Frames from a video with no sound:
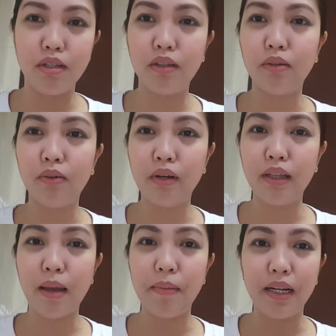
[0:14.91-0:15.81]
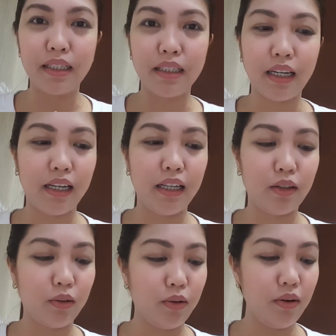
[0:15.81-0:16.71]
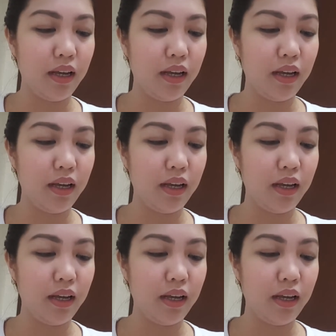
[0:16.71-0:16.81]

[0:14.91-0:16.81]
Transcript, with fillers: nito. Ang dami nagtatry nito.